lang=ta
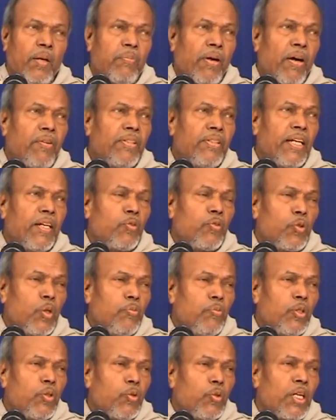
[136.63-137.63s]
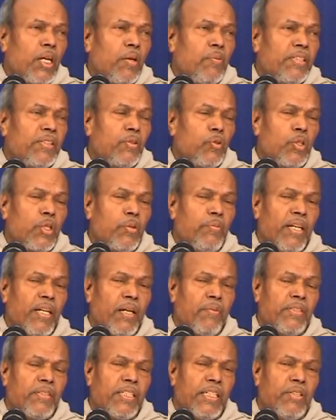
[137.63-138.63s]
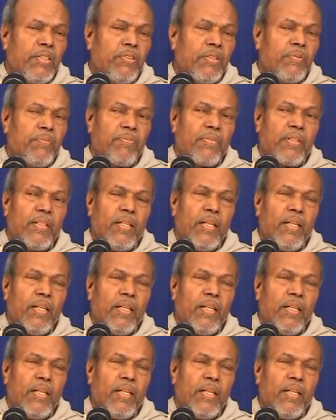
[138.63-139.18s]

பாவம் தானே குடும்பத்தை ஒற்று இல்லாமல் ஒற்றுமை இல்லாமல் செய்துவிடும்